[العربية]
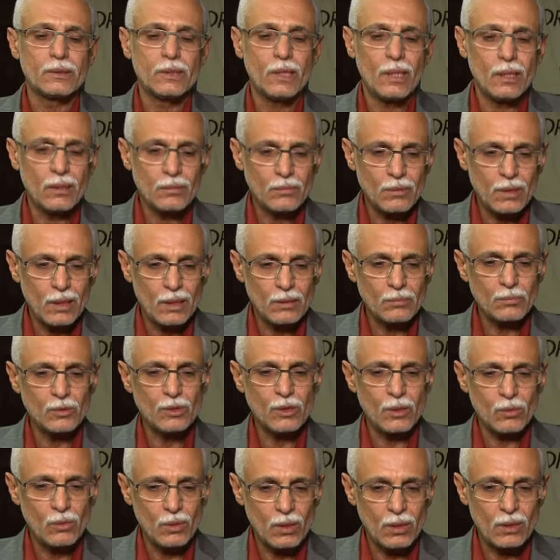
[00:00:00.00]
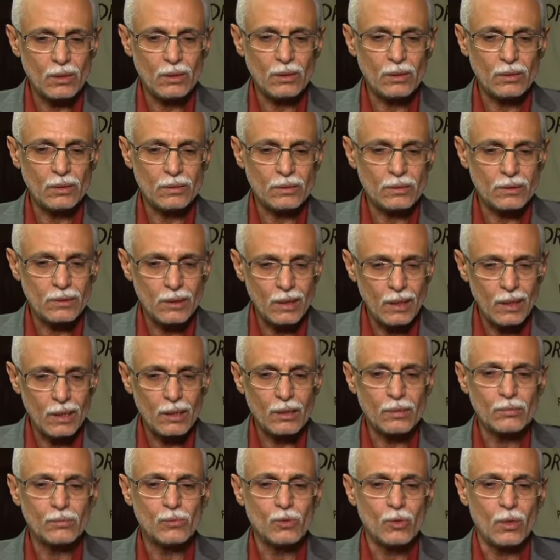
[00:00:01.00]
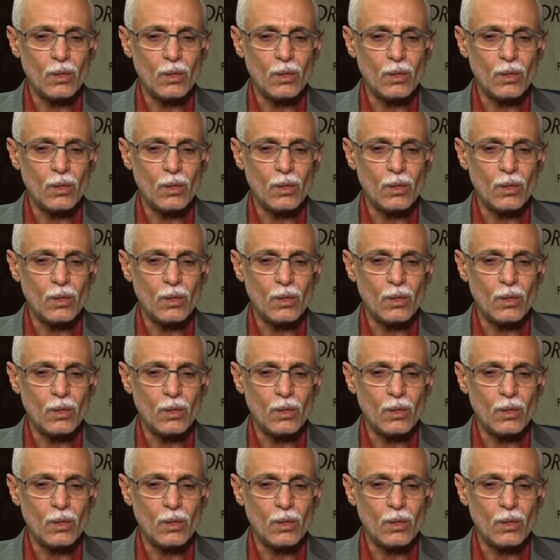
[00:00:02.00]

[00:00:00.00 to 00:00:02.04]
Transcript: سالم كان متوقع سالم